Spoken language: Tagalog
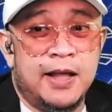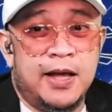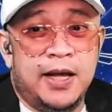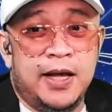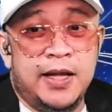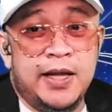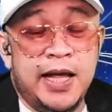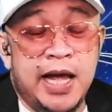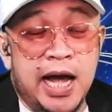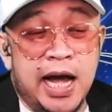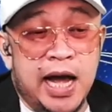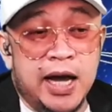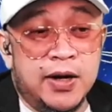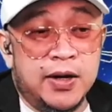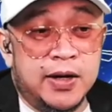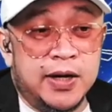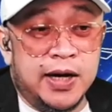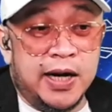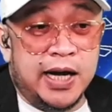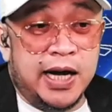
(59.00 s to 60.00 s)
Hindi ako
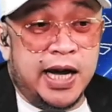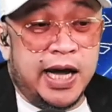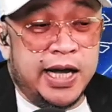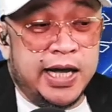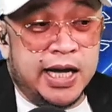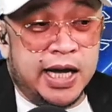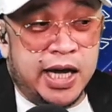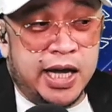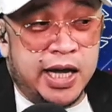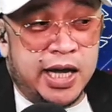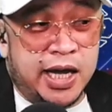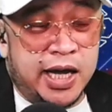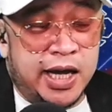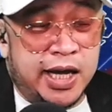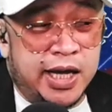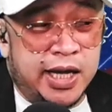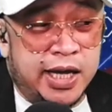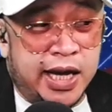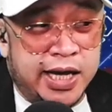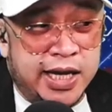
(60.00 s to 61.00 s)
ah, I I I
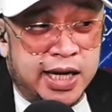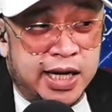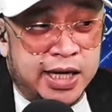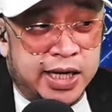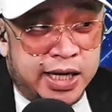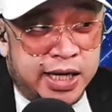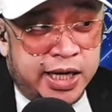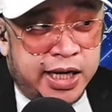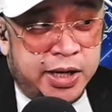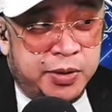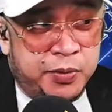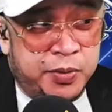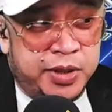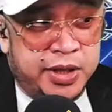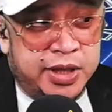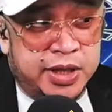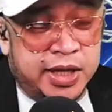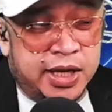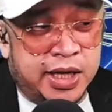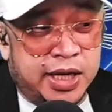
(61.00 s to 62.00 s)
I agree
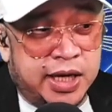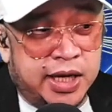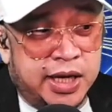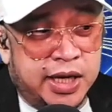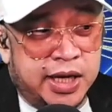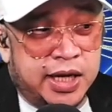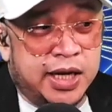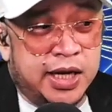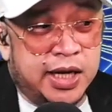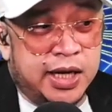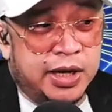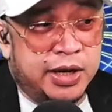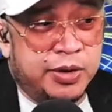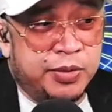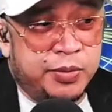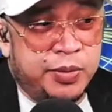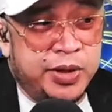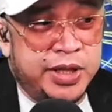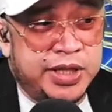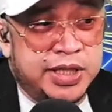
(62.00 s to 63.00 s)
with the
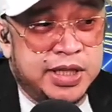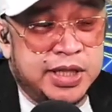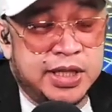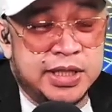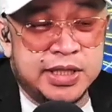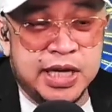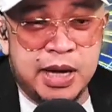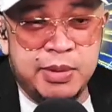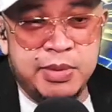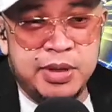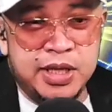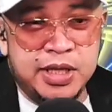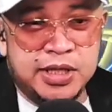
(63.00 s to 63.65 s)
uh, ah, with sinasabi ni